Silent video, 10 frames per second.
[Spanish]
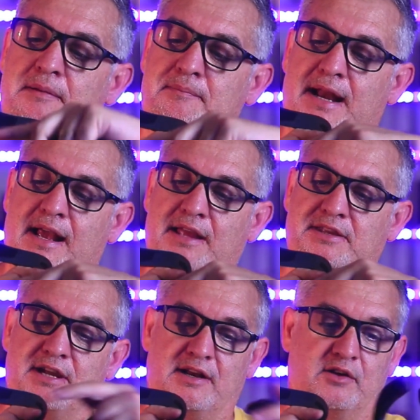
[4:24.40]
para
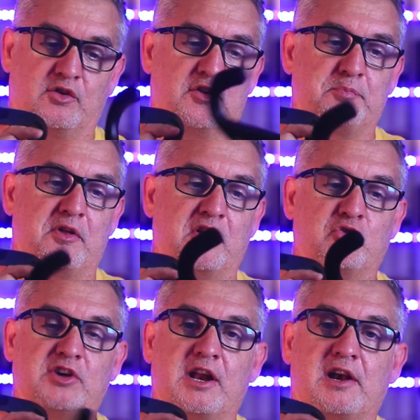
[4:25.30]
enganchar. Entonces podéis
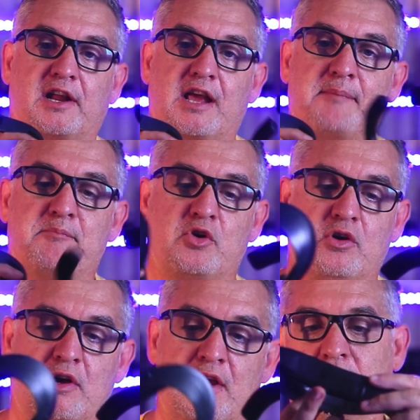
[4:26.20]
usar el recambio.
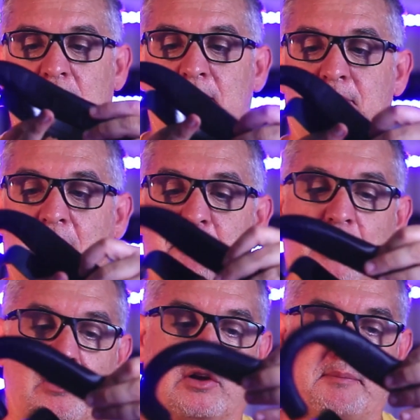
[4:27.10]
Para
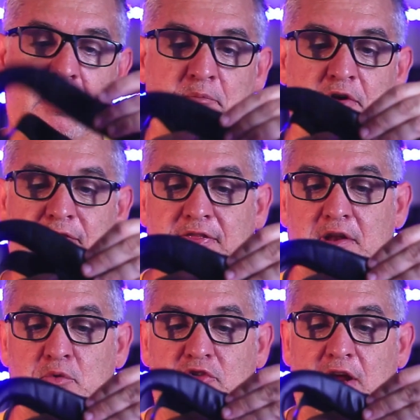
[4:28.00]
ponerlo también es muy fácil.
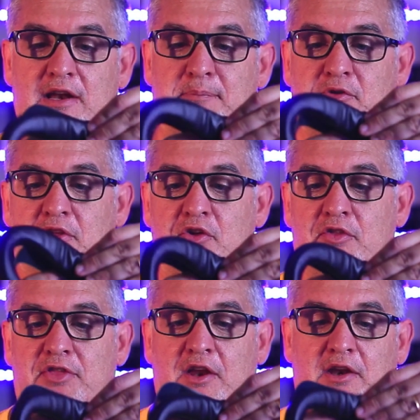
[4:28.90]
Buscáis la posición
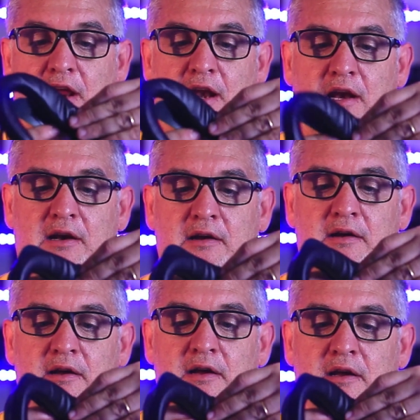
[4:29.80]
central,
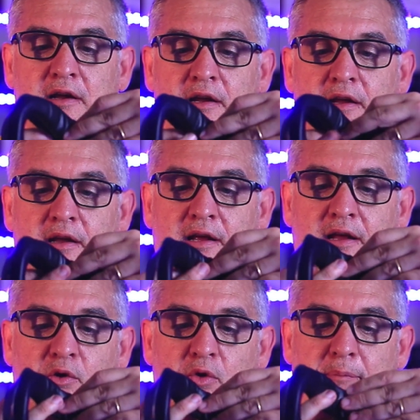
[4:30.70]

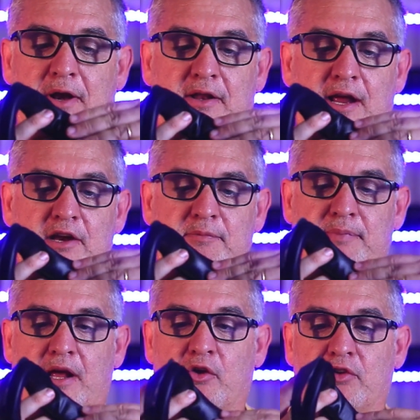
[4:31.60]
lo apretáis
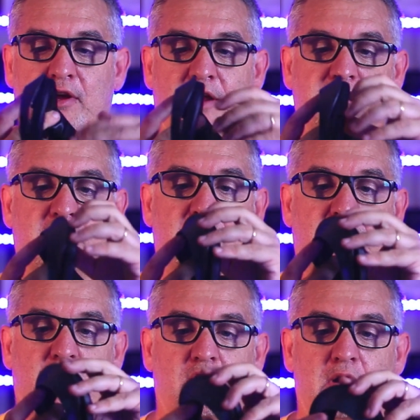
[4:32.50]
para que os enganche
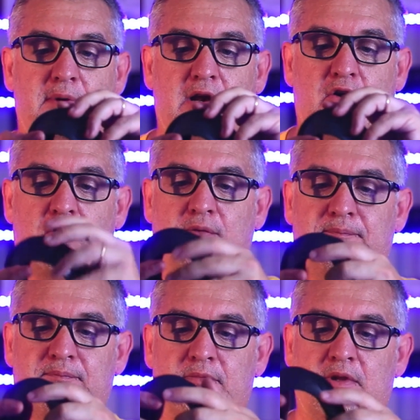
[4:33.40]
con el velcro
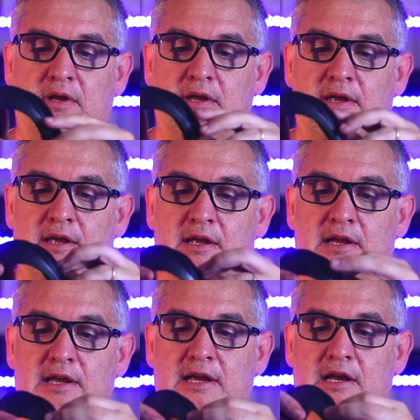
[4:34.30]

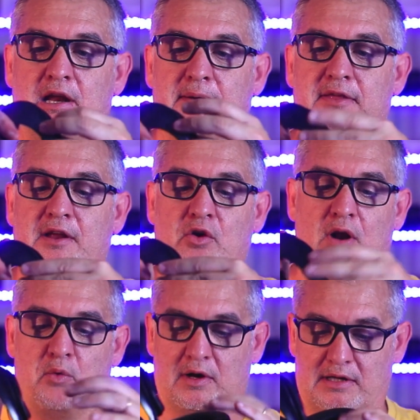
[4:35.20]
y le vais dando la
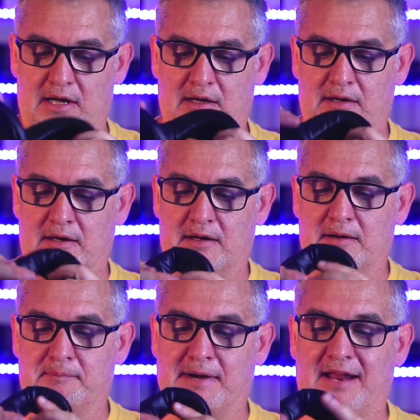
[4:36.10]
vuelta
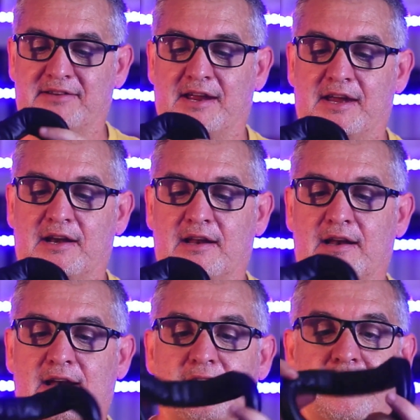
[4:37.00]
para seguir
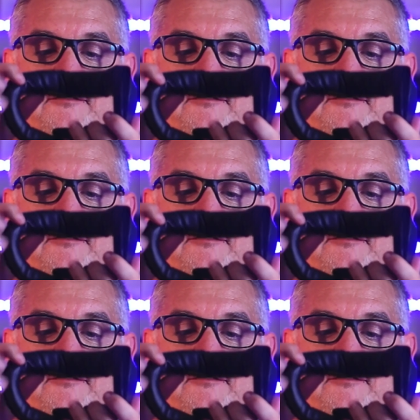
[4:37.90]
la